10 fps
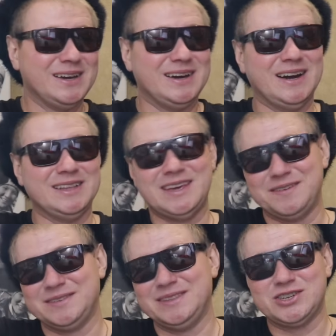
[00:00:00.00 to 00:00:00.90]
А,
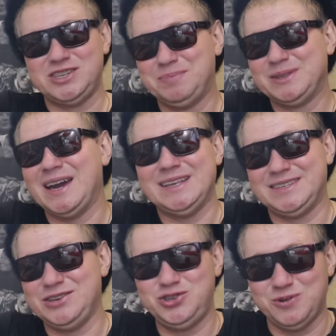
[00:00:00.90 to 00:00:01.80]
та даже не
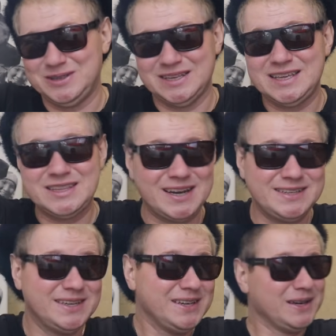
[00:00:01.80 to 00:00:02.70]
пытается ничего это
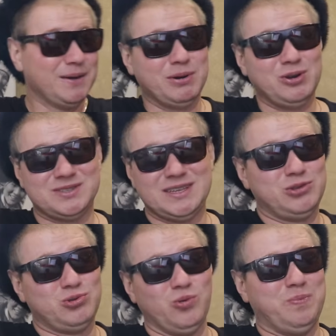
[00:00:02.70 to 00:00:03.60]
отодрать, просто
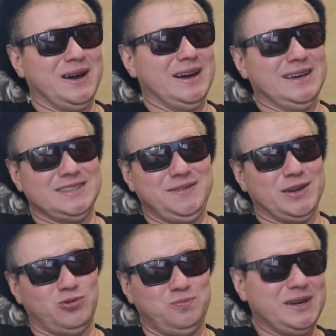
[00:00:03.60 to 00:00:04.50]
тупо
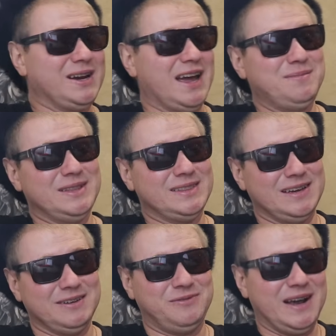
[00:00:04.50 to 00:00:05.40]
сверху
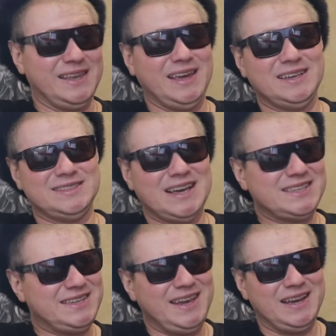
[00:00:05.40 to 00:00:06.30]
пергамента, фольги
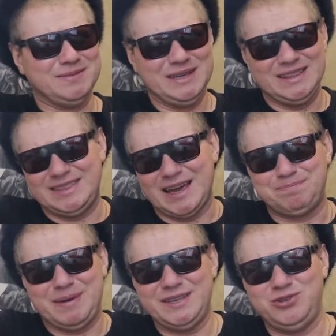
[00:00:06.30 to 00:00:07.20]
застелим, и
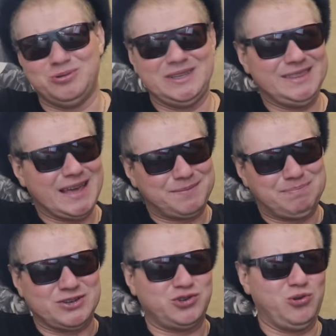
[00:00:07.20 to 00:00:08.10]
так пойдет, и так
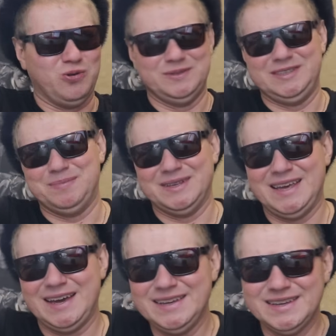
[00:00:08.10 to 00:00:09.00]
пожрем, типа,
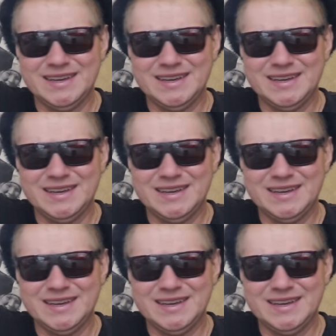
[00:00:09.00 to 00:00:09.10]
да.